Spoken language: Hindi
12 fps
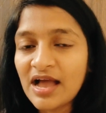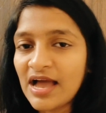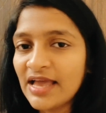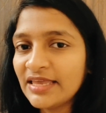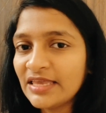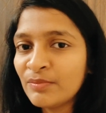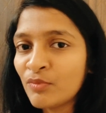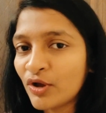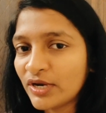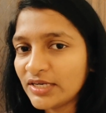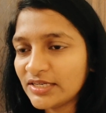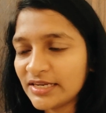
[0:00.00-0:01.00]
आई की
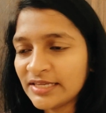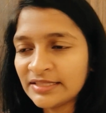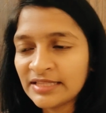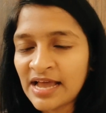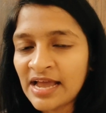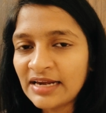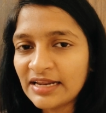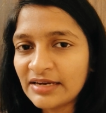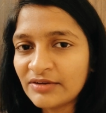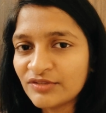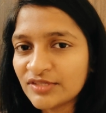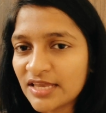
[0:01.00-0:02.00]
मॉनिटरिंग दैट
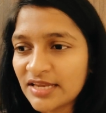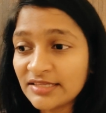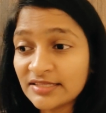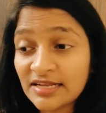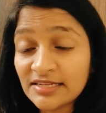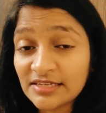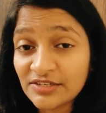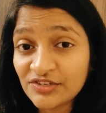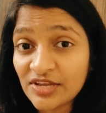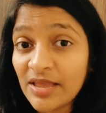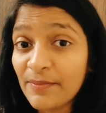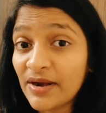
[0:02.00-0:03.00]
एंड उसके रिजल्ट
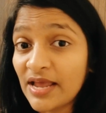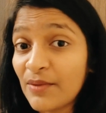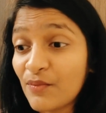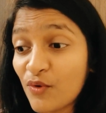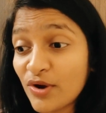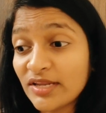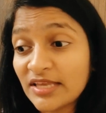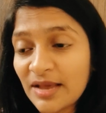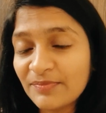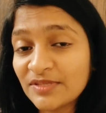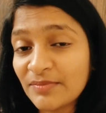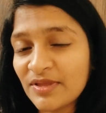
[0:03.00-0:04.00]
अच्छे हैं बट आई वॉन्ट कि
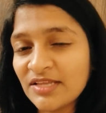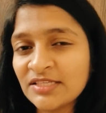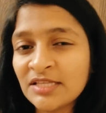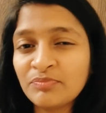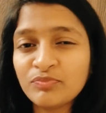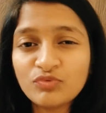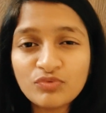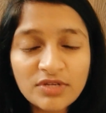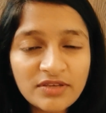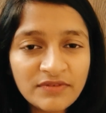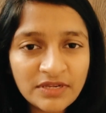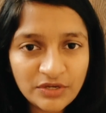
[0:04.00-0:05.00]
आप सब मेरे साथ
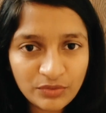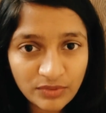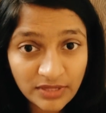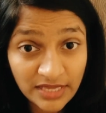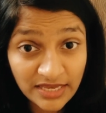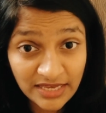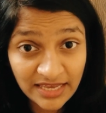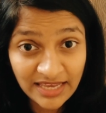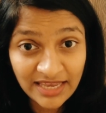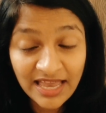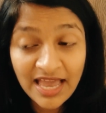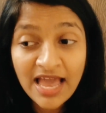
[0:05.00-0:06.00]
पूरी वीडियो देखें
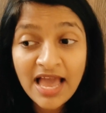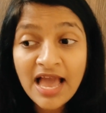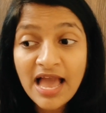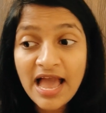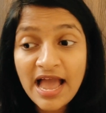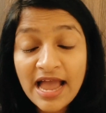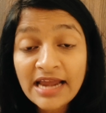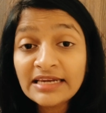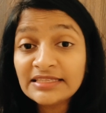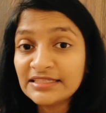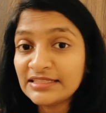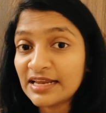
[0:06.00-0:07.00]
एंड
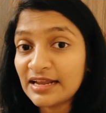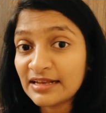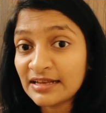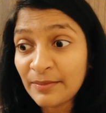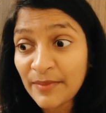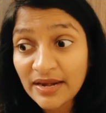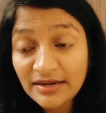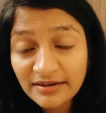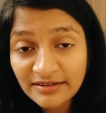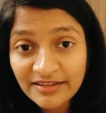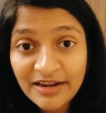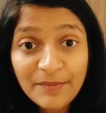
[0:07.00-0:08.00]
इसी तरह कमेंट
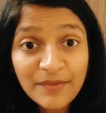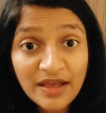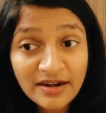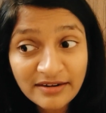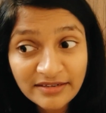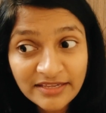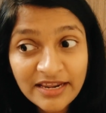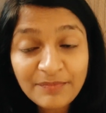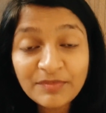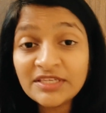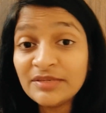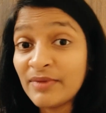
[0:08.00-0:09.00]
करते रहें प्यार करते रहें
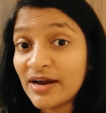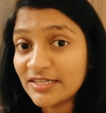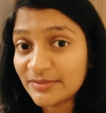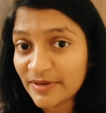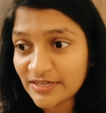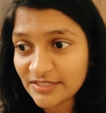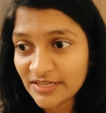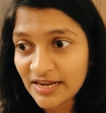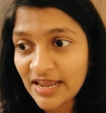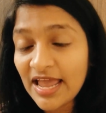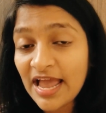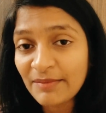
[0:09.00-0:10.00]
अपनी डिमांड्स भेजते
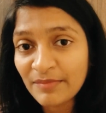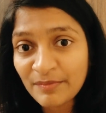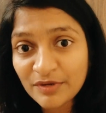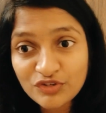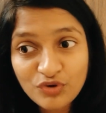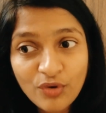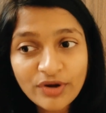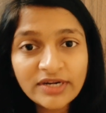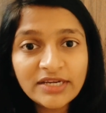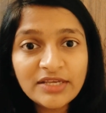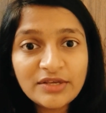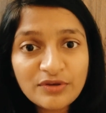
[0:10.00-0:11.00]
रहें एंड मैं
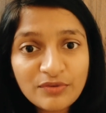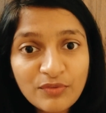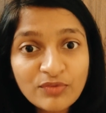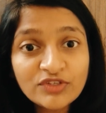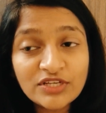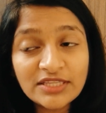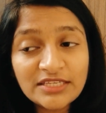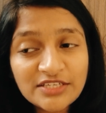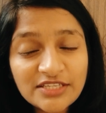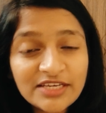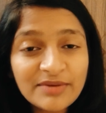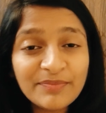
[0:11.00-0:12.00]
मेजोरिटी को जल्दी
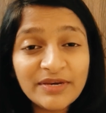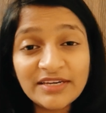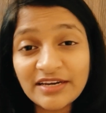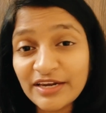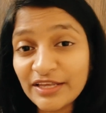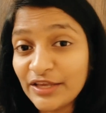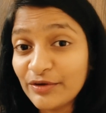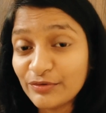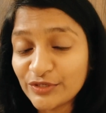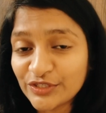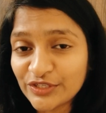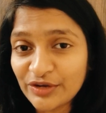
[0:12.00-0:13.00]
जल्दी कम्प्लीट करने की
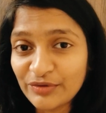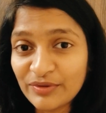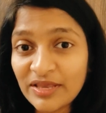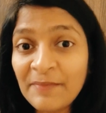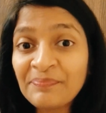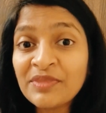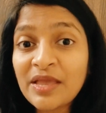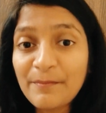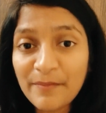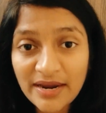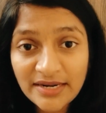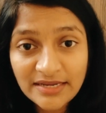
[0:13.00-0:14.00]
कोशिश करूँगी
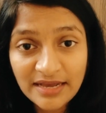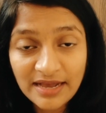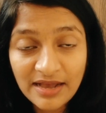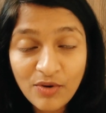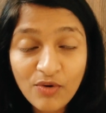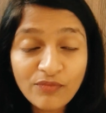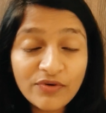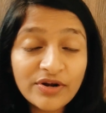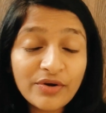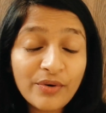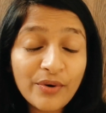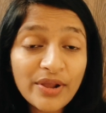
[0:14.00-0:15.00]
बट
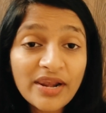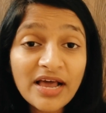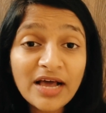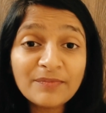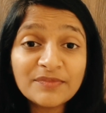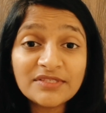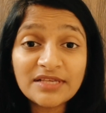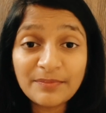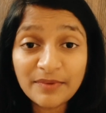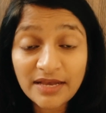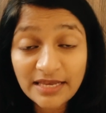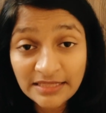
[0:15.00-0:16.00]
ओवरऑल आप
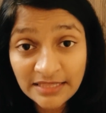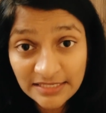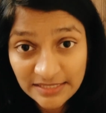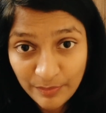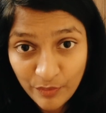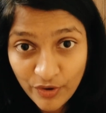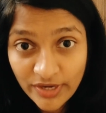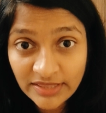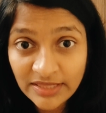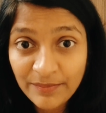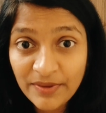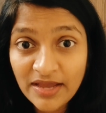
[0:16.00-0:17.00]
सबका इतना सपोर्ट
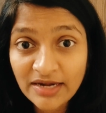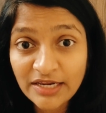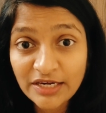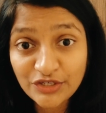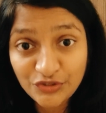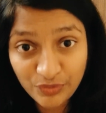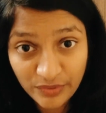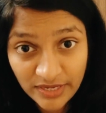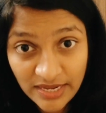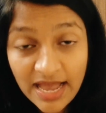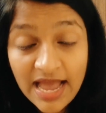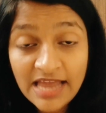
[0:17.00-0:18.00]
इतने प्यार के लिए
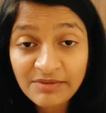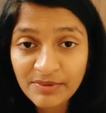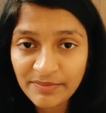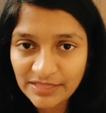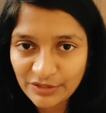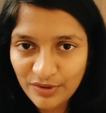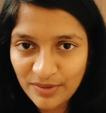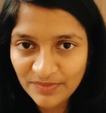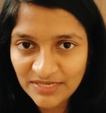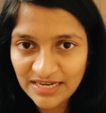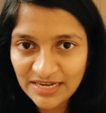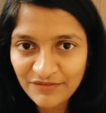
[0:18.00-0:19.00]
शुक्रिया एंड मैं मिलती हूँ
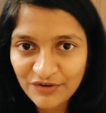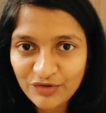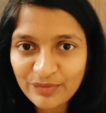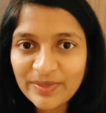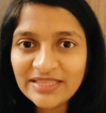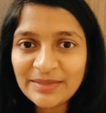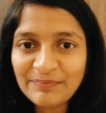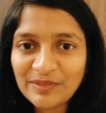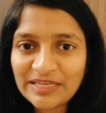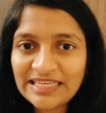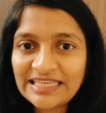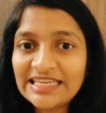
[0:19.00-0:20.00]
आपसे अगली वीडियो में तब
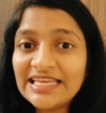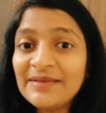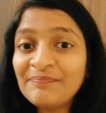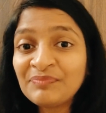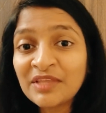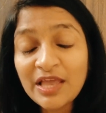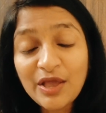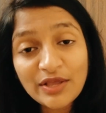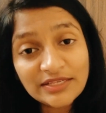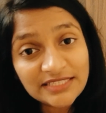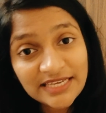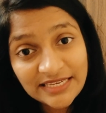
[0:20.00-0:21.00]
तक के लिए
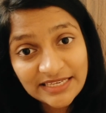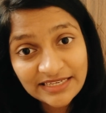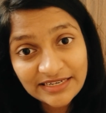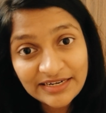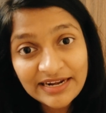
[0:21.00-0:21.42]
टेक केयर